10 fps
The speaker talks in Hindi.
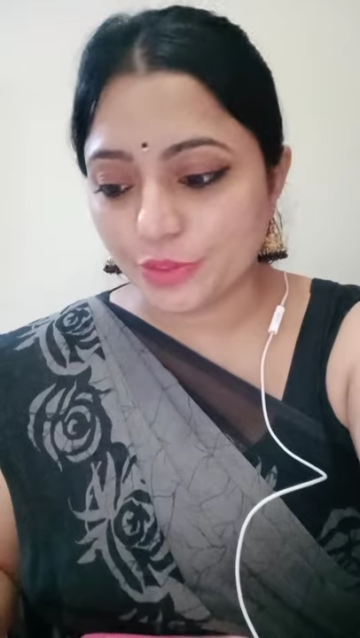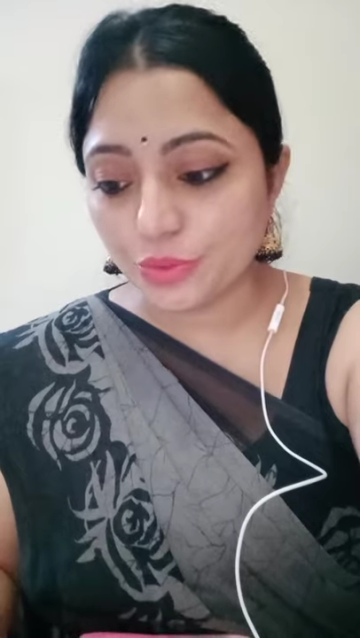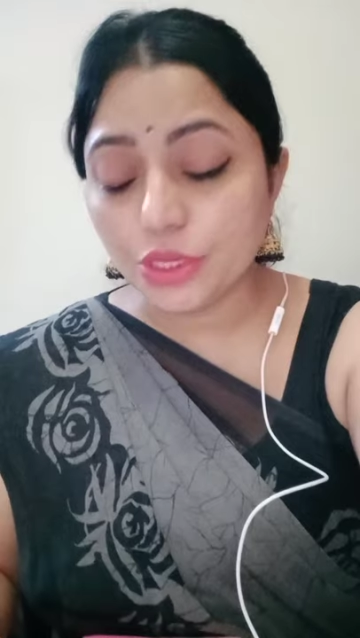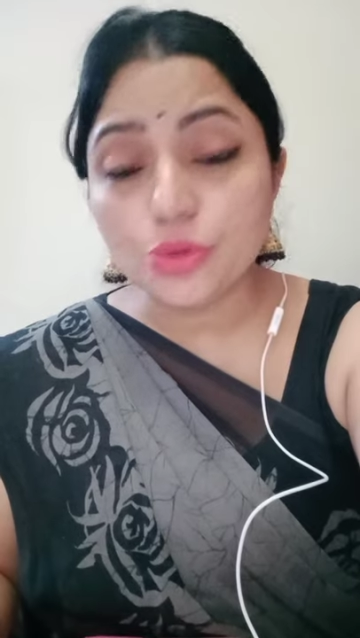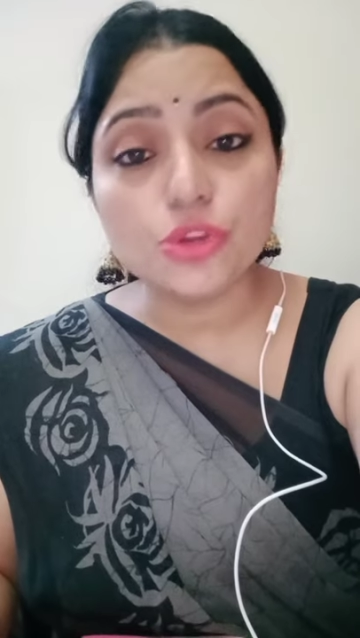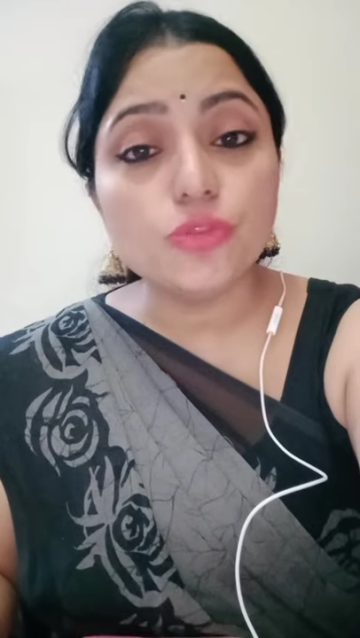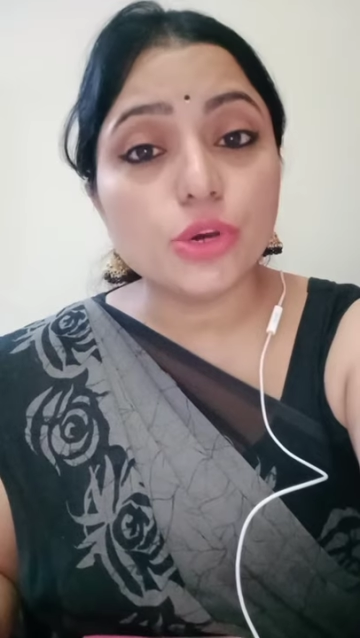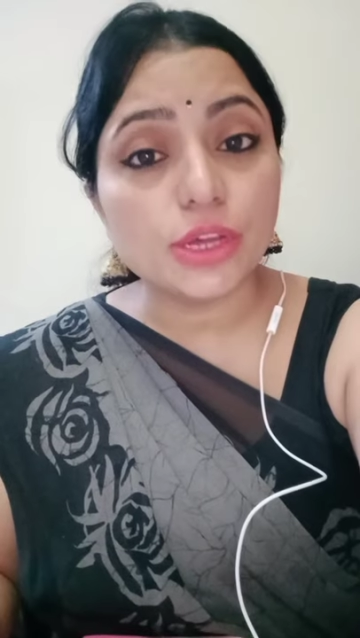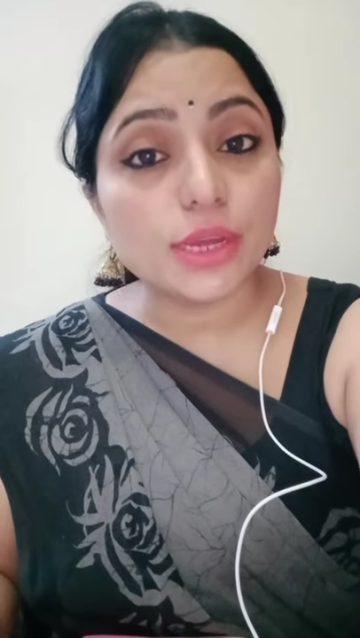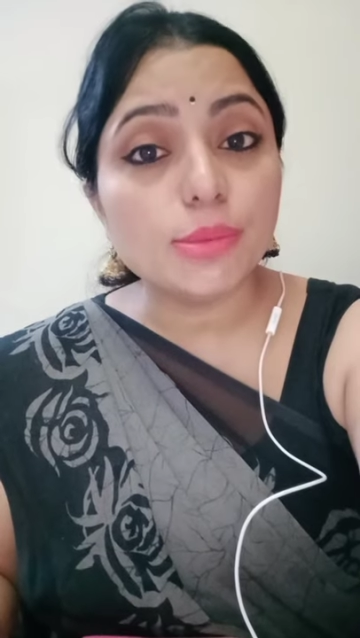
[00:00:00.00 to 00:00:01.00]
ओके क्योंकि
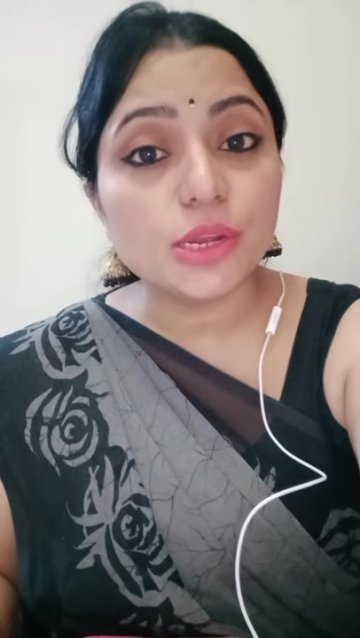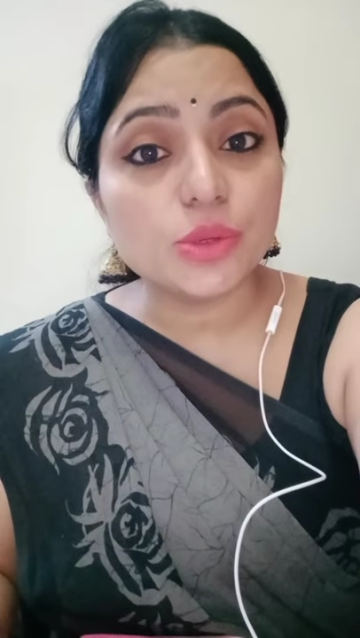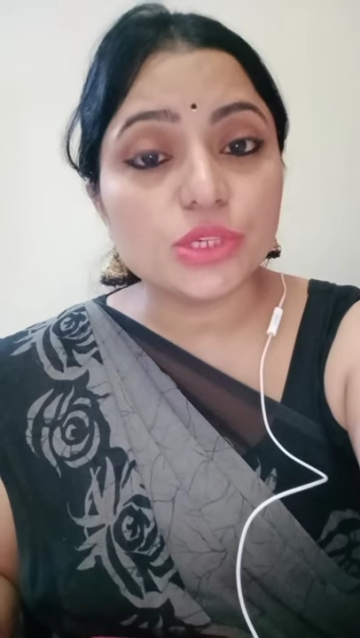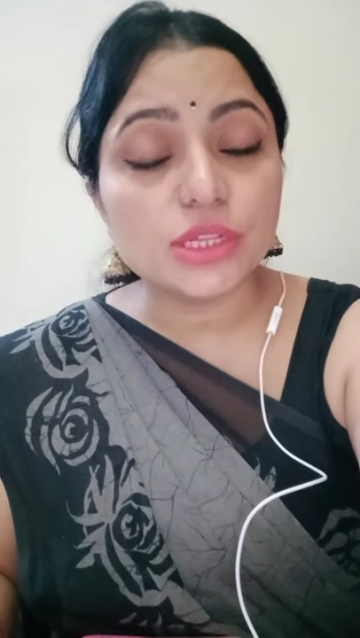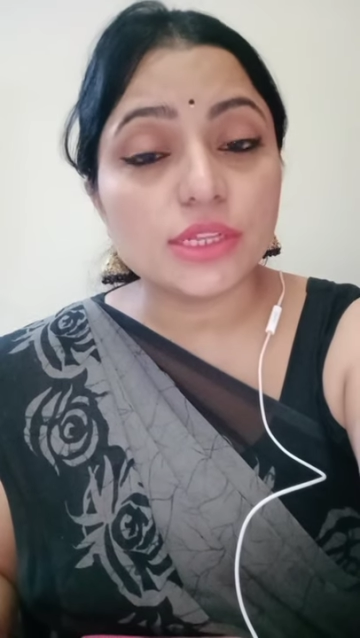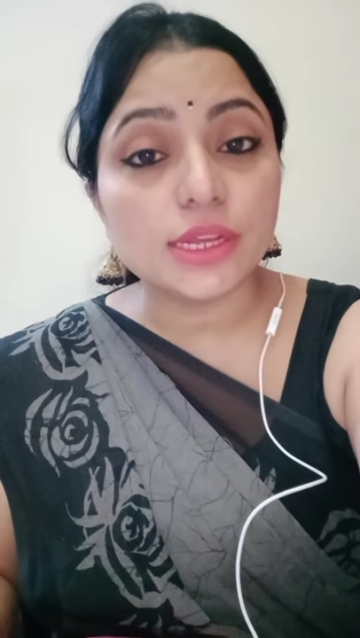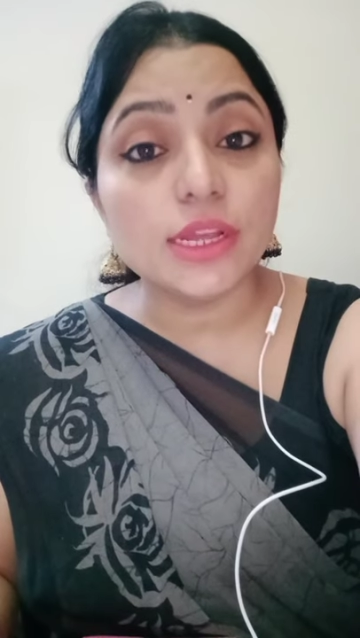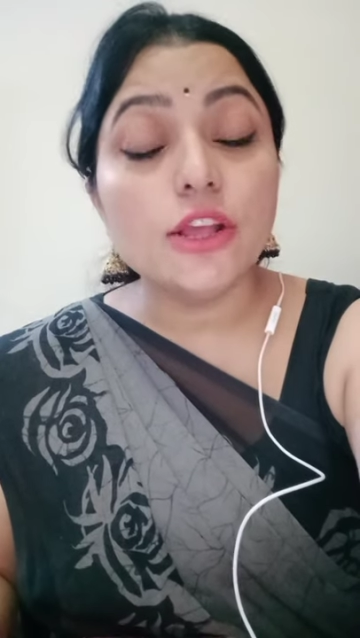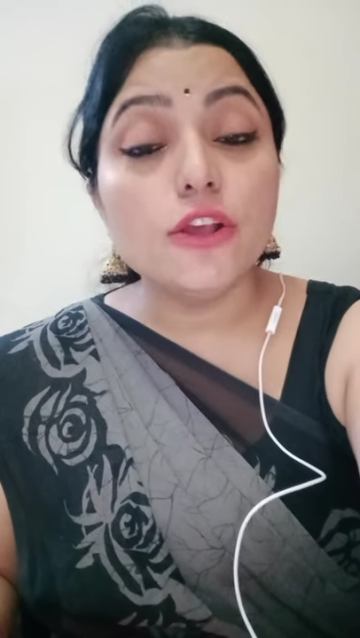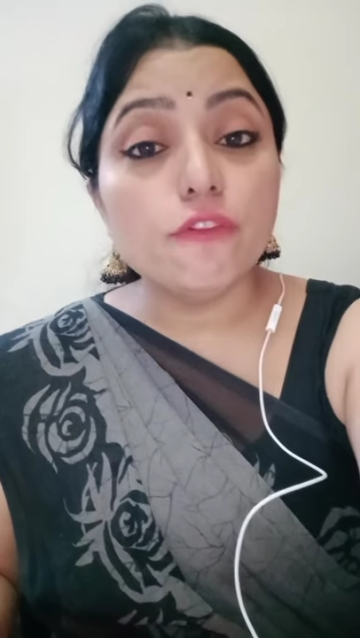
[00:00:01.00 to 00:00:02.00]
वो हरा भरा हो जाता है
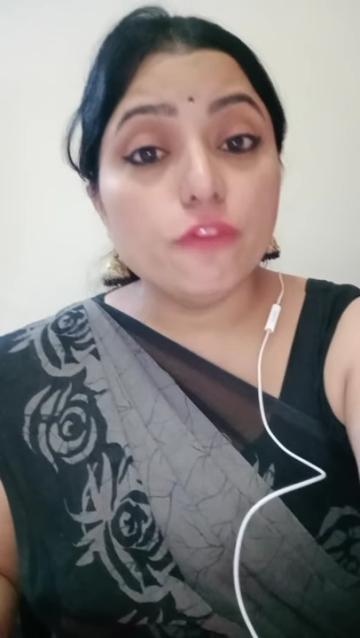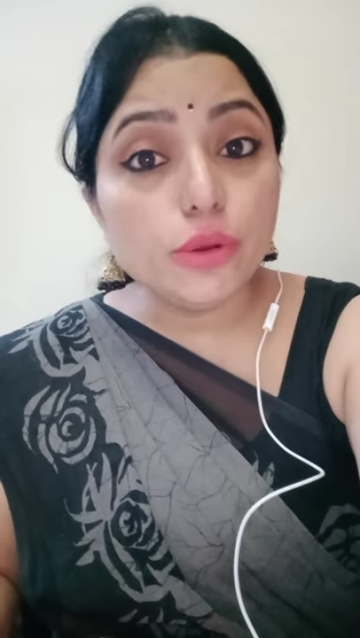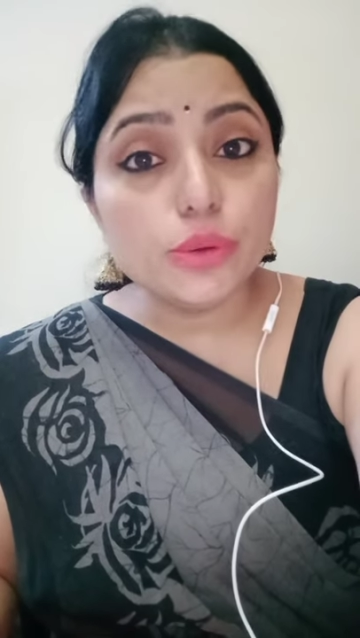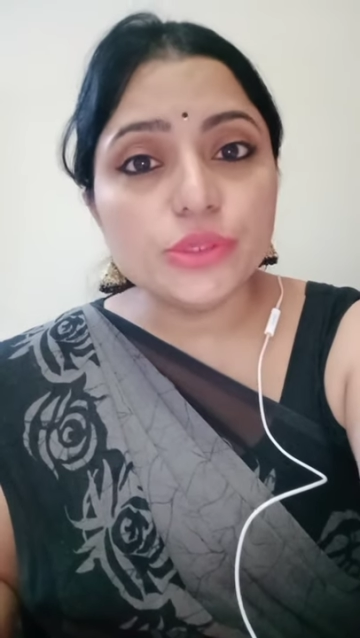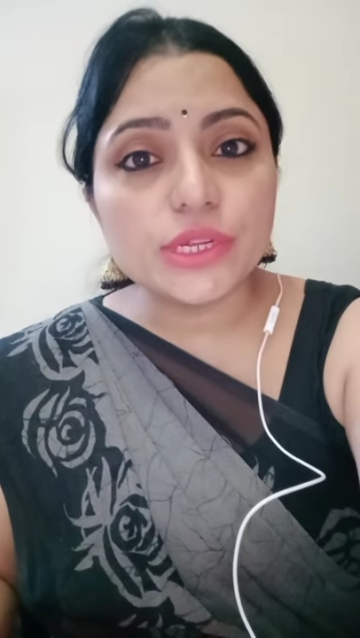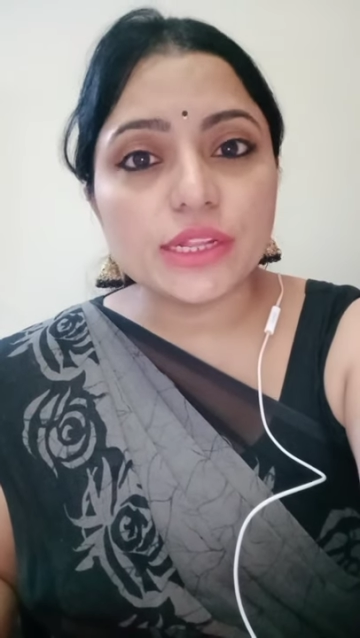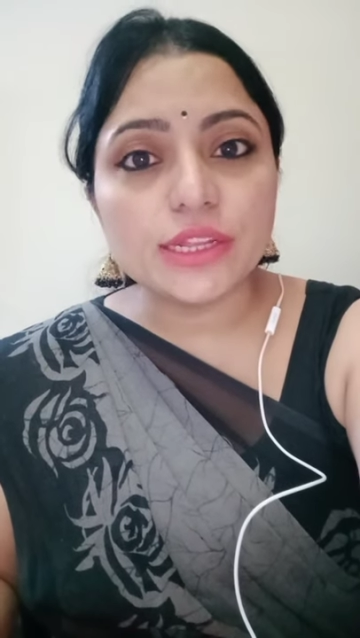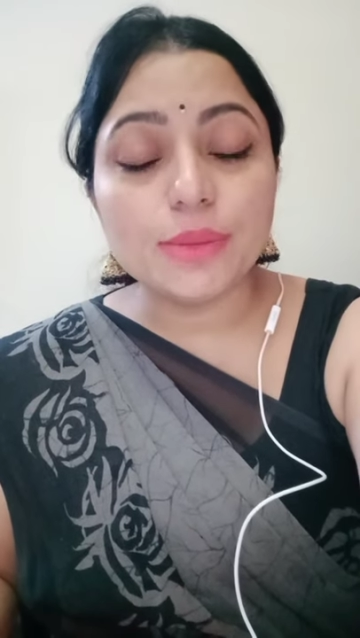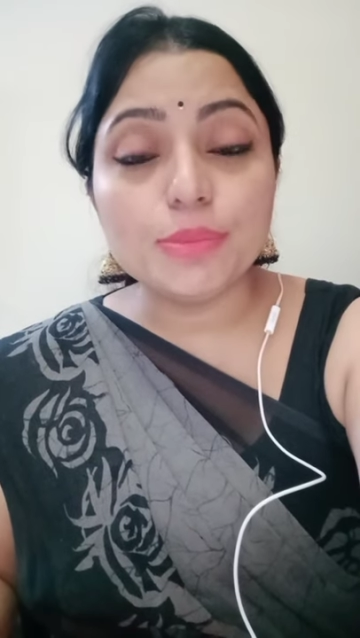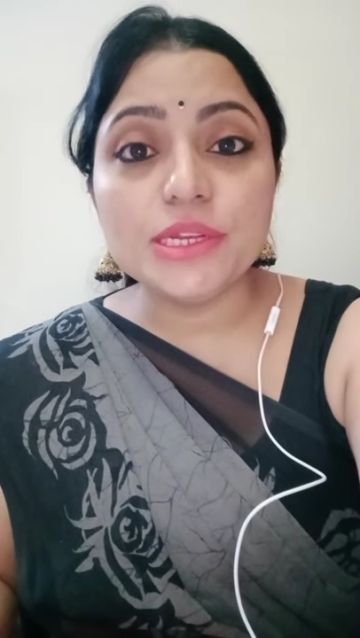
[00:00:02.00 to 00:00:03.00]
फुल हो
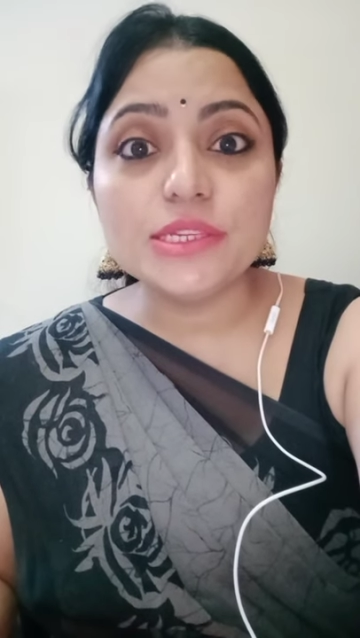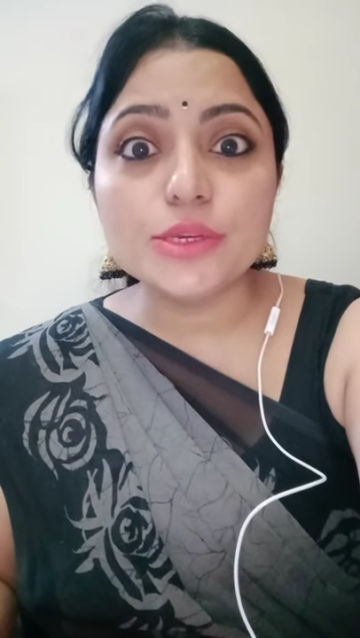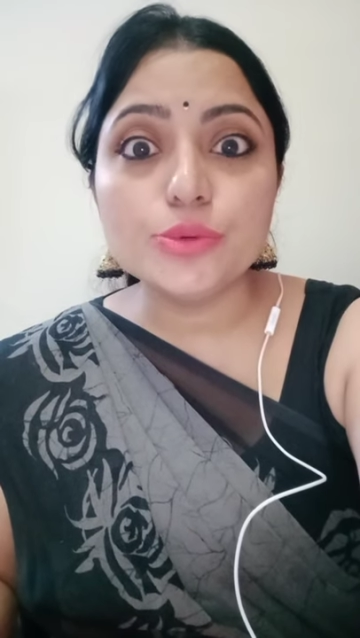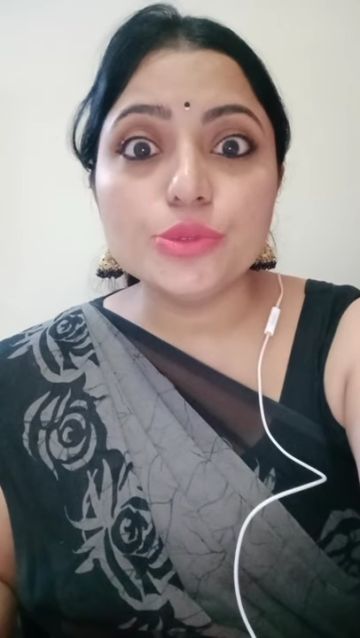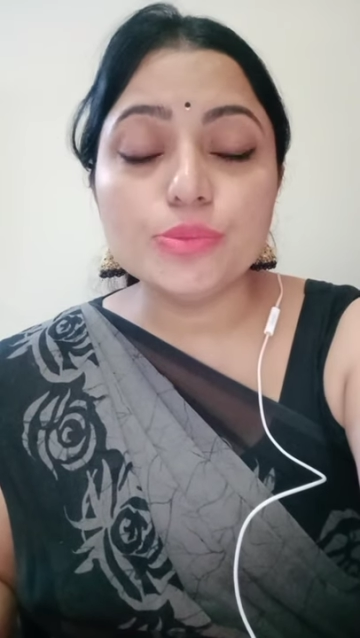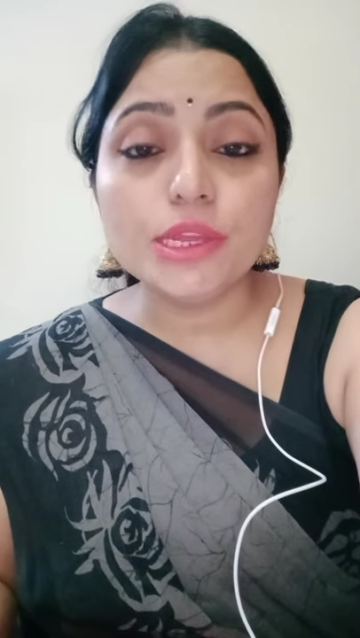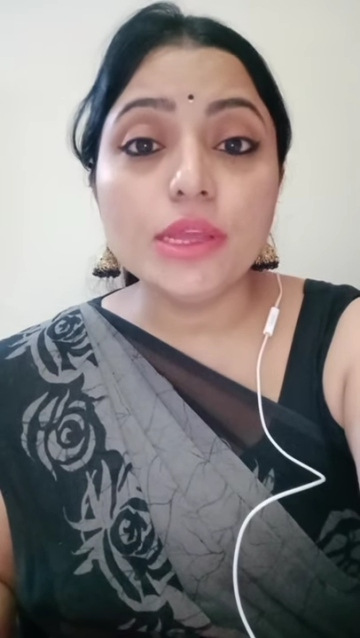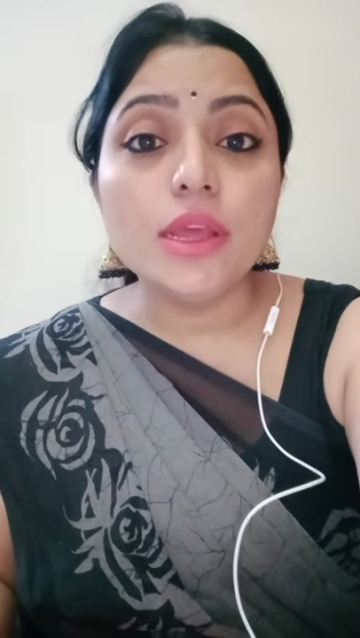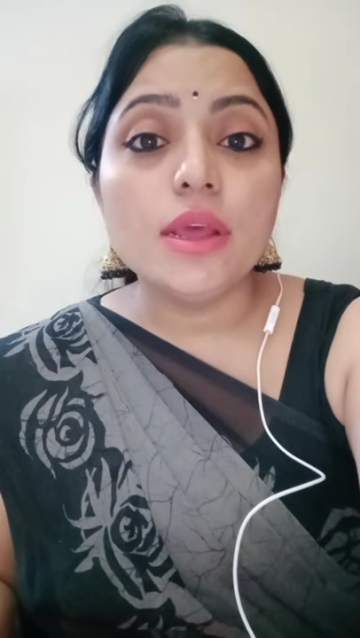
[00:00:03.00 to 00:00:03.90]
जाता है फिर से उसमें